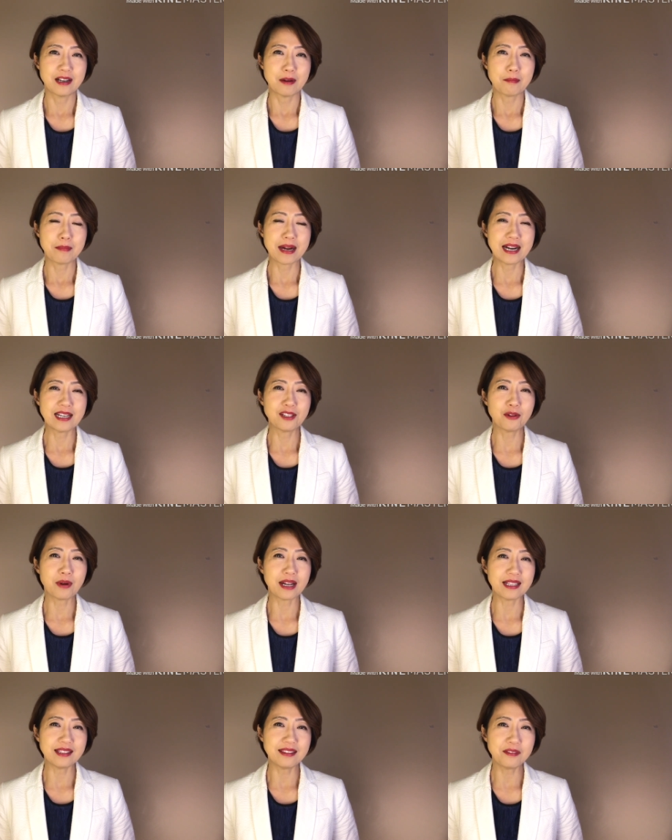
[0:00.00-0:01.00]
말도
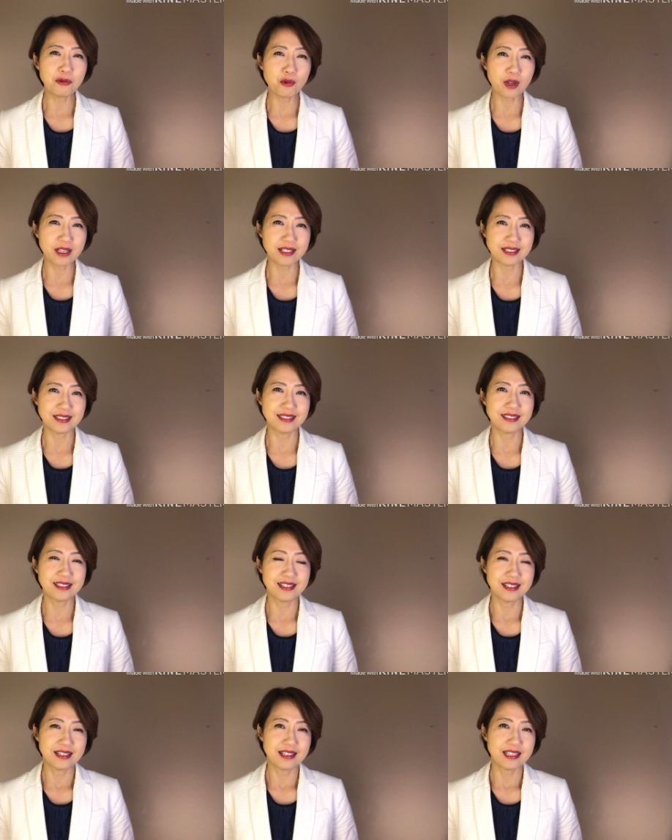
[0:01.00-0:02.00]
안 되는
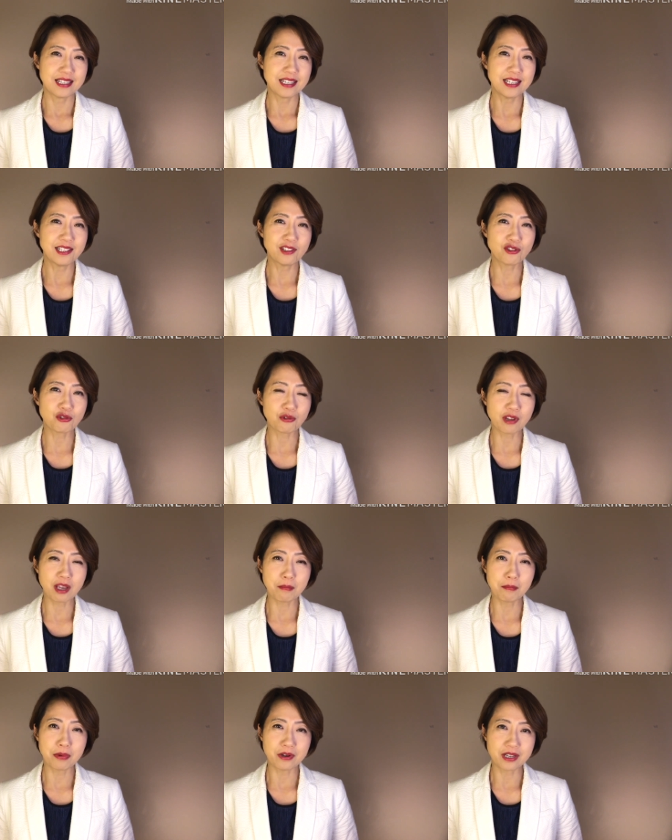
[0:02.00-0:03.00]

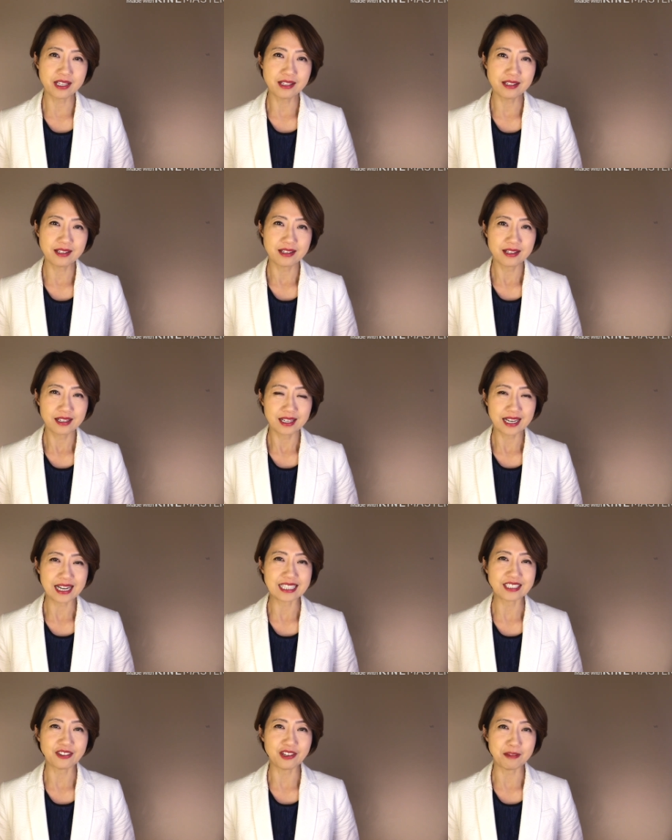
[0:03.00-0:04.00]
일축해버린
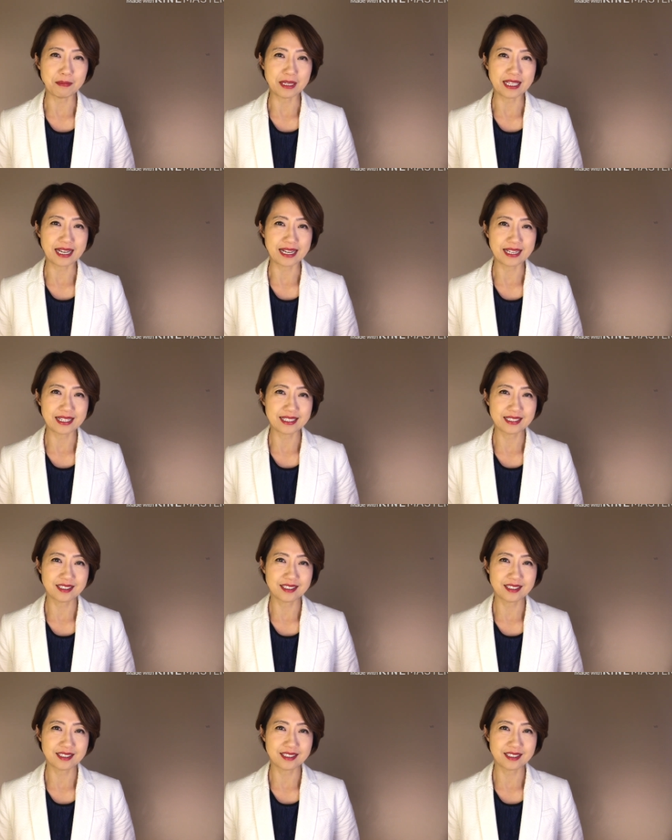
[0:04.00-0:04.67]
가설입니다.